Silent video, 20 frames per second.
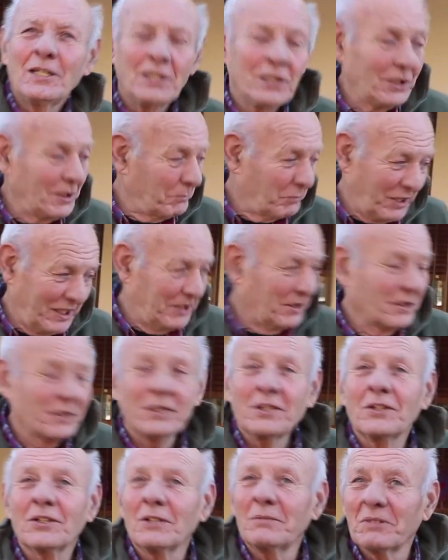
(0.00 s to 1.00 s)
Y bueno,
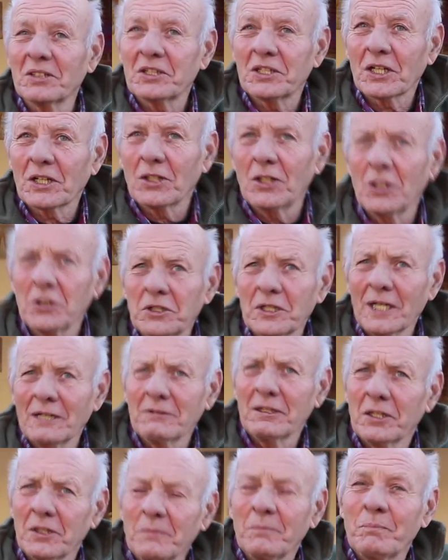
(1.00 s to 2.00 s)
como te
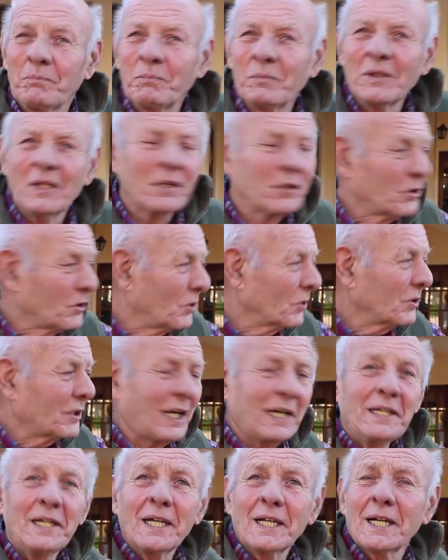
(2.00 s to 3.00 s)
contaba, Don
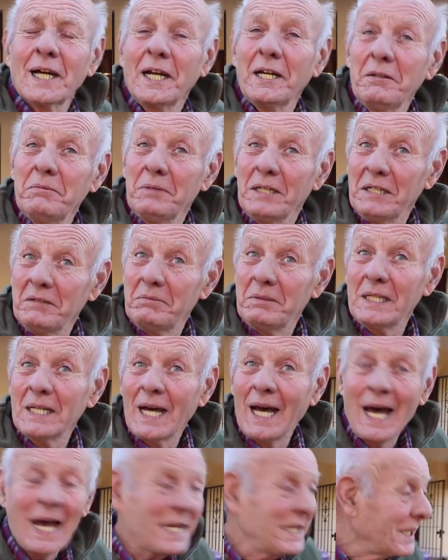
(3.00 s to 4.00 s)
Calegari
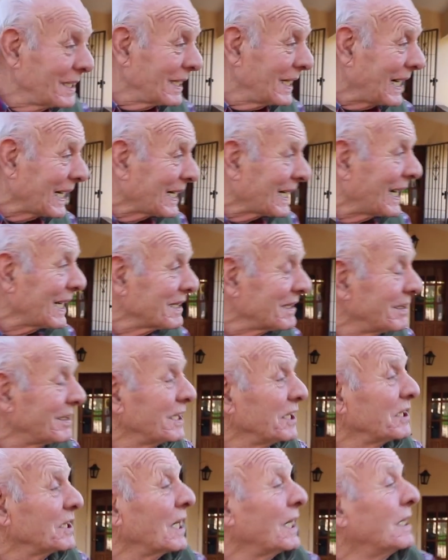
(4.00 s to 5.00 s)
vivía ahí de la
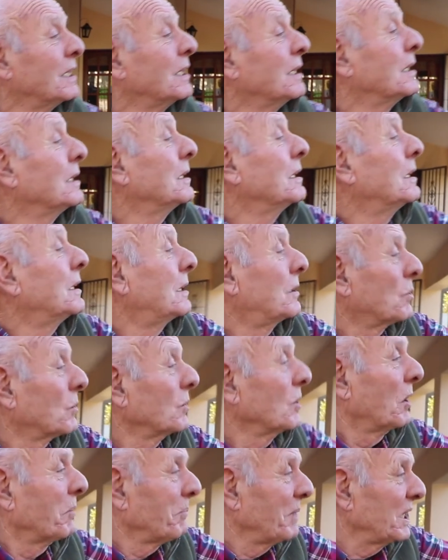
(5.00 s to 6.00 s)
casilla
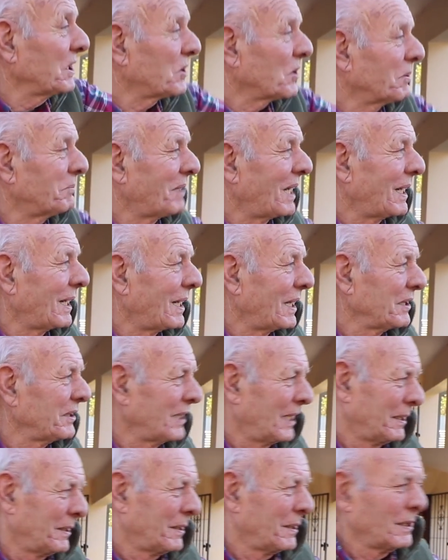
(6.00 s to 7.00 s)
unos metros más
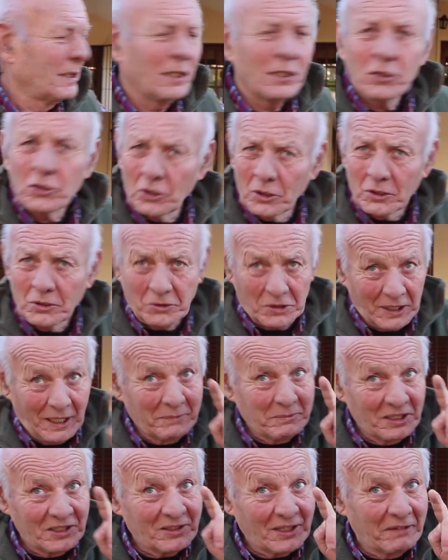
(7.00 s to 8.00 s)
allá. El coco
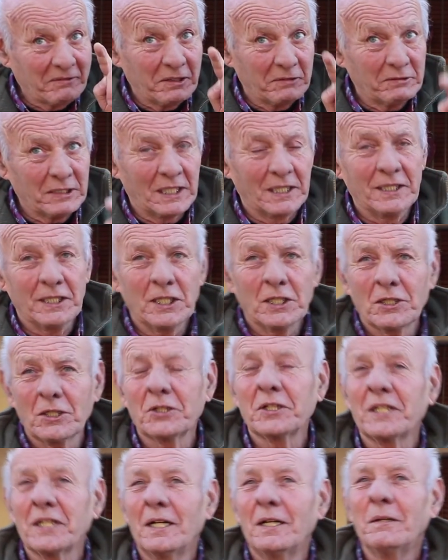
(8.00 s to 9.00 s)
también sabe bien la
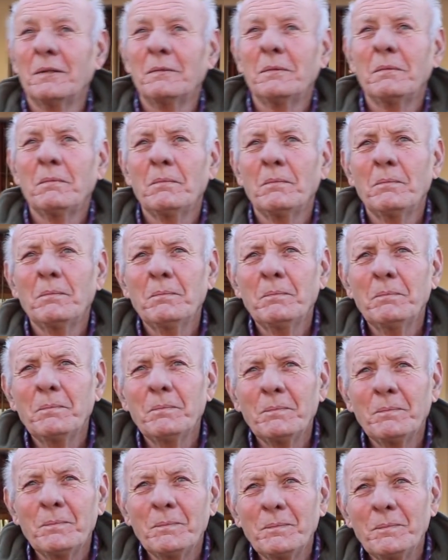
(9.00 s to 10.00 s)
historia. ¿El coco Leotar?
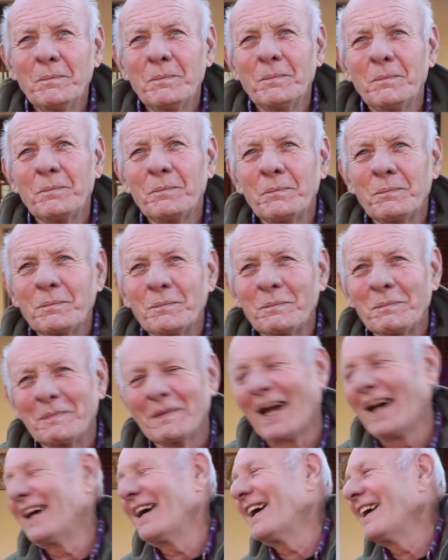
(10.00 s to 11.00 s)
No sabe nada el
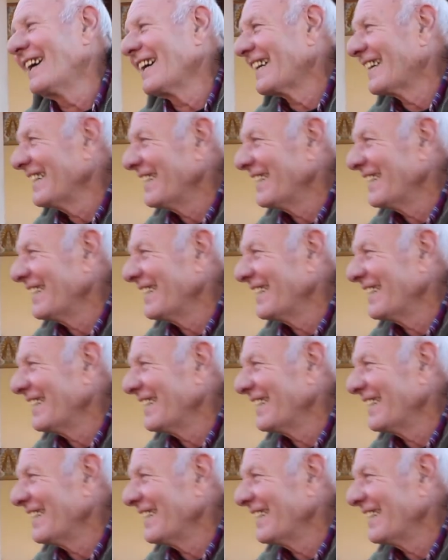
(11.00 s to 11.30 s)
coco Leotar.